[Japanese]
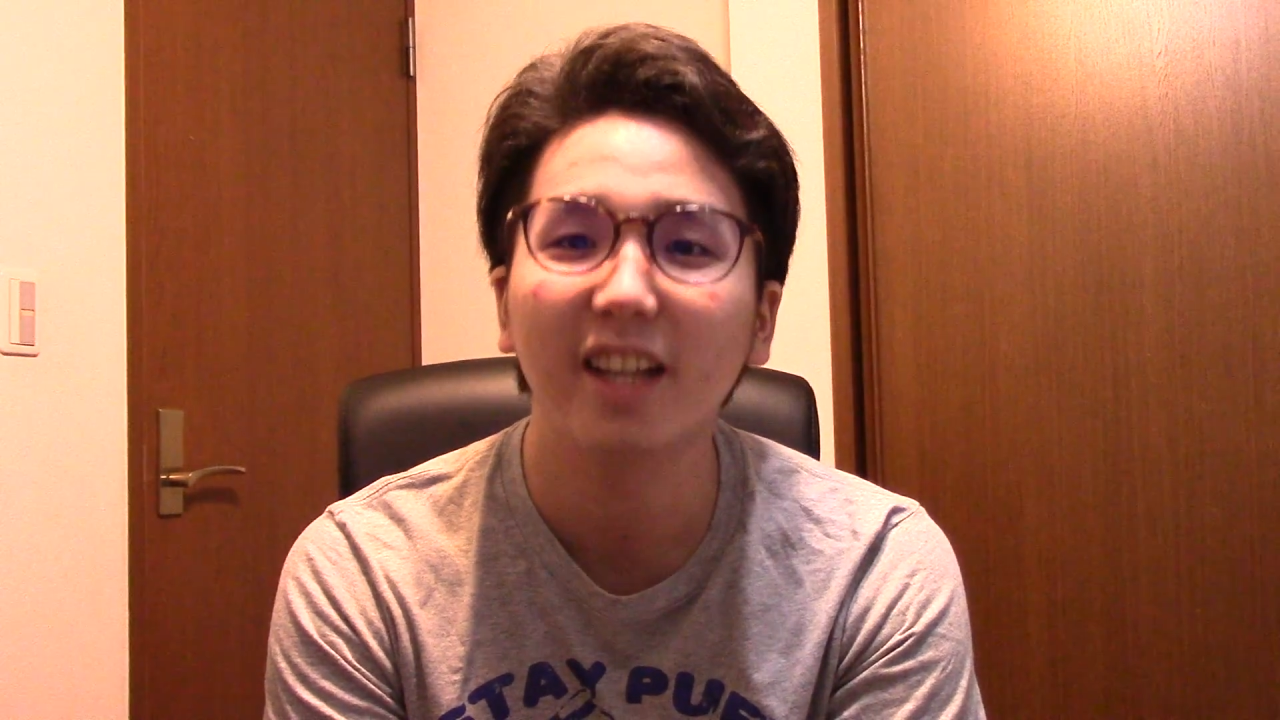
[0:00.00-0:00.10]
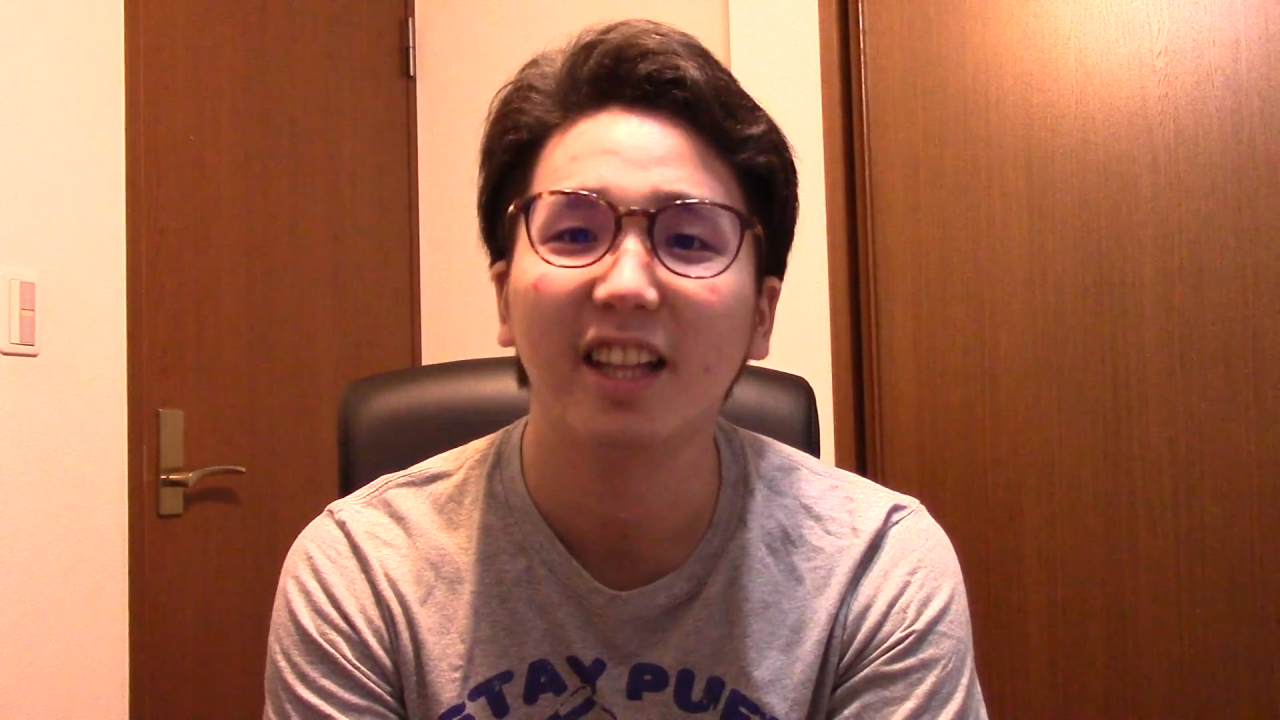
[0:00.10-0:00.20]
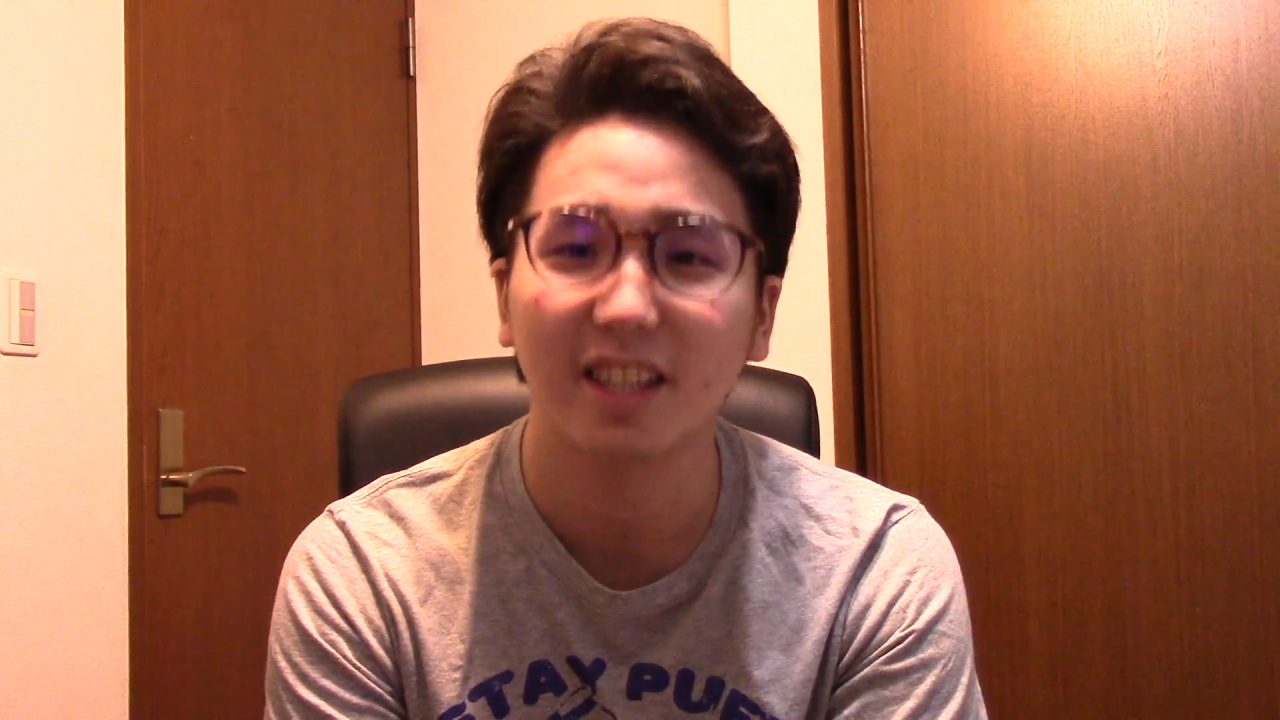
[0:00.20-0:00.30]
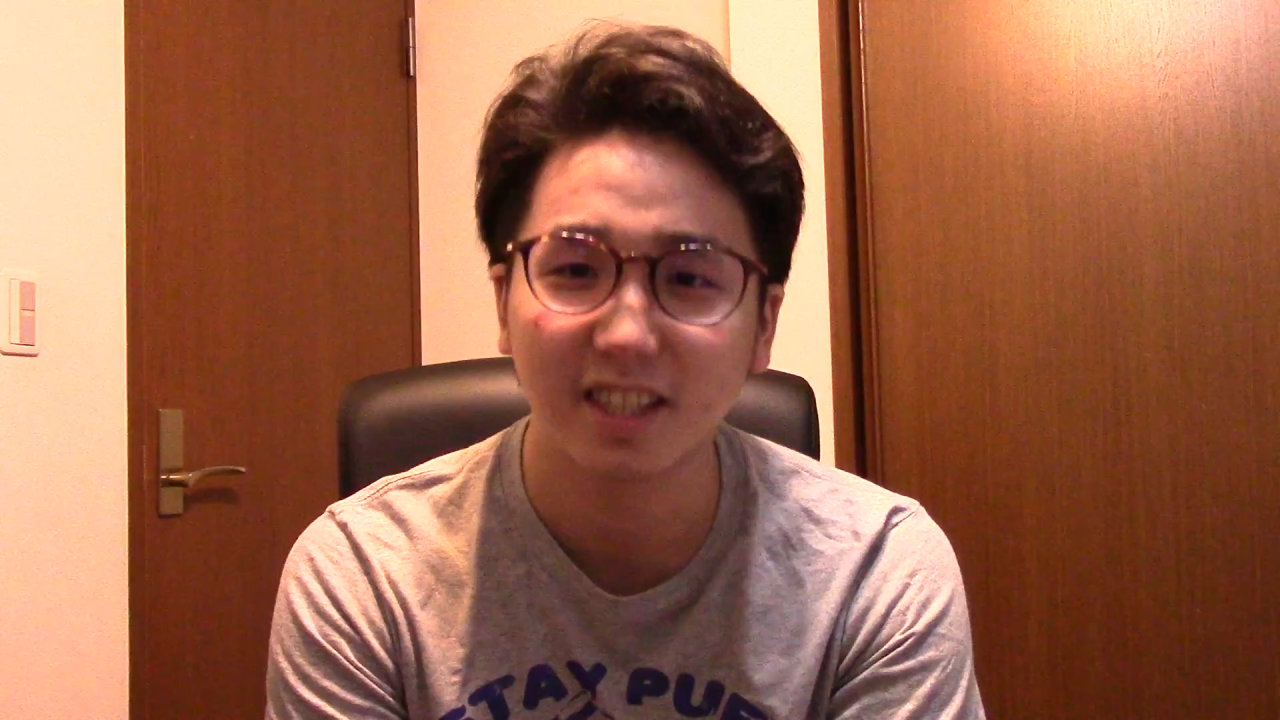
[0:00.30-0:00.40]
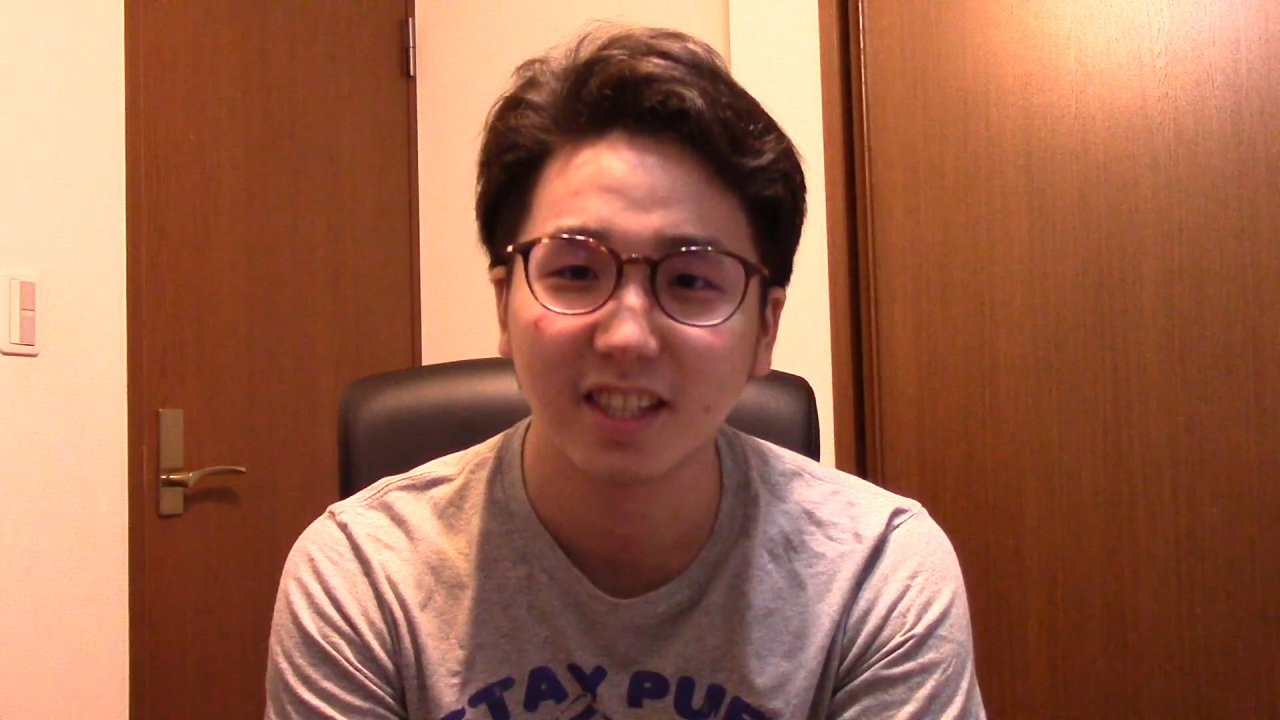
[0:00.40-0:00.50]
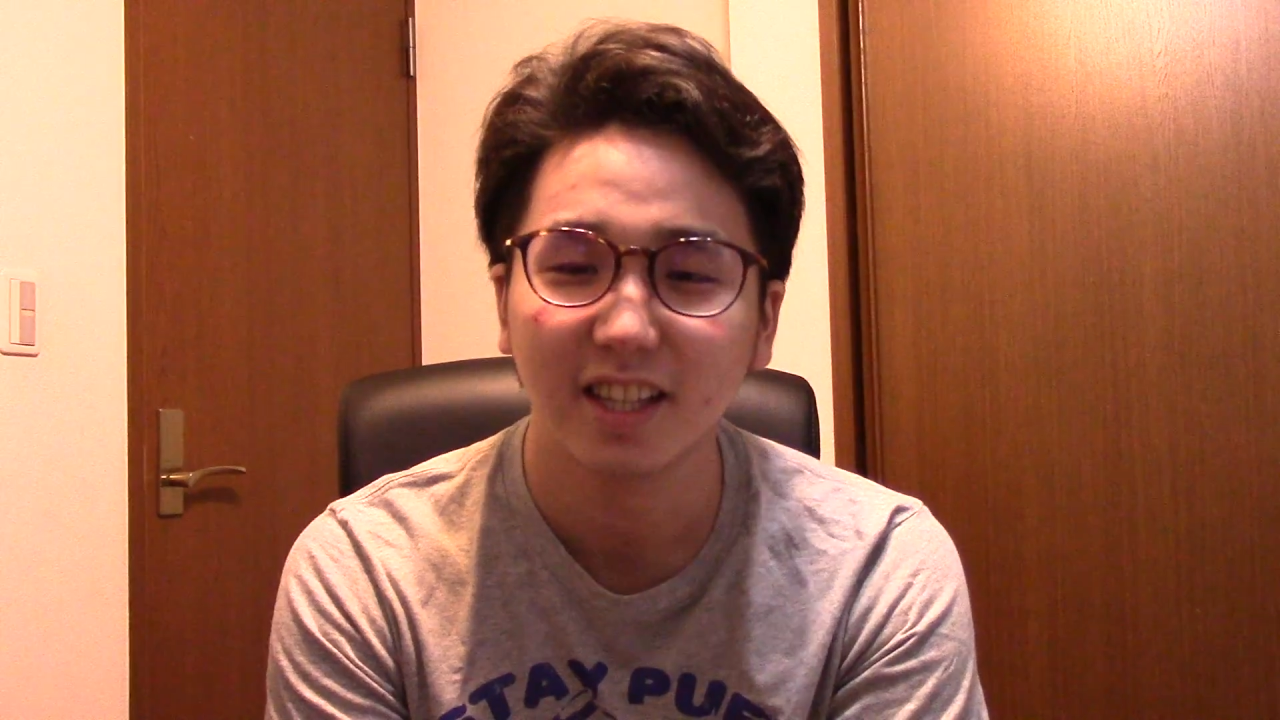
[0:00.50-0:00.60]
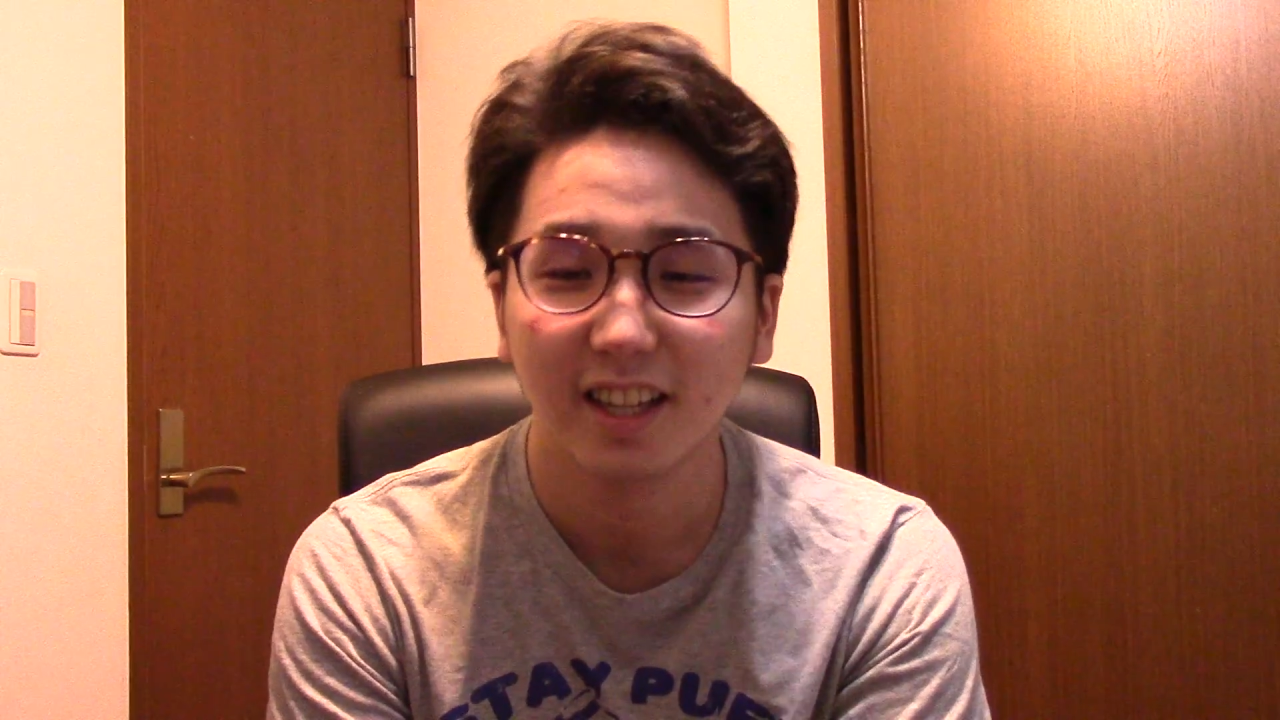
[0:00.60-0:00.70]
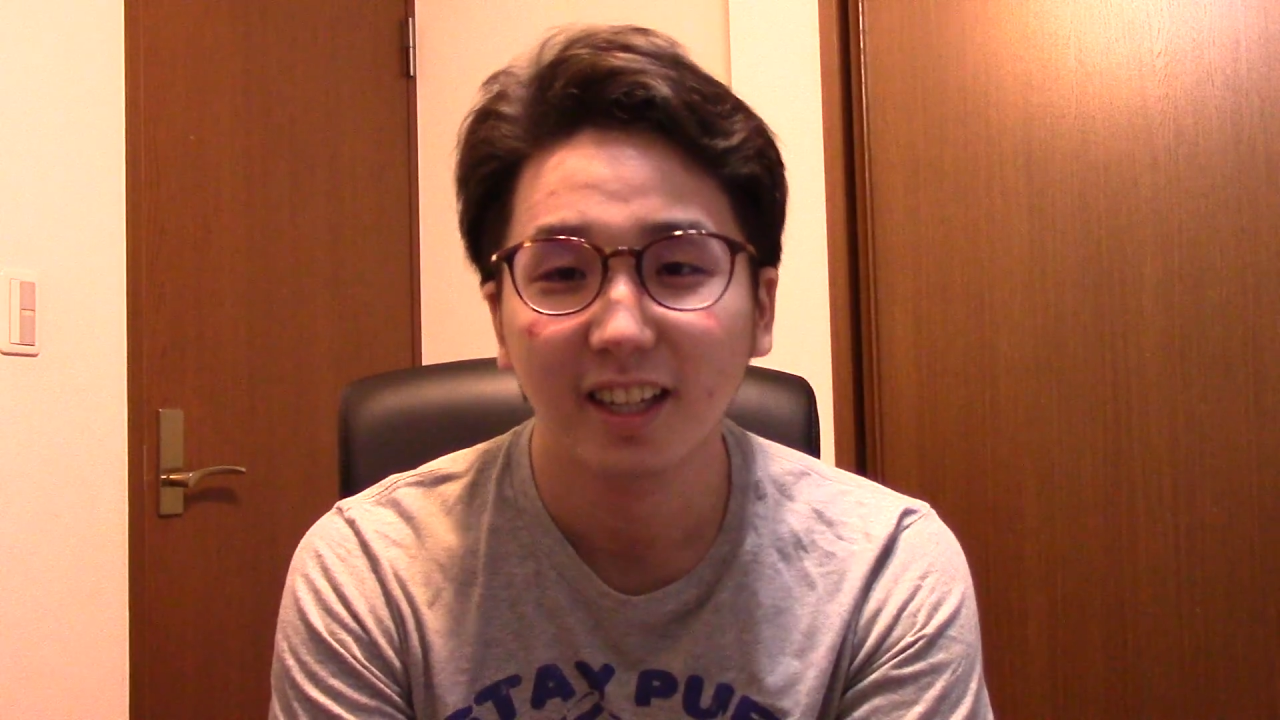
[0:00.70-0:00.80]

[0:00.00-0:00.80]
いんです。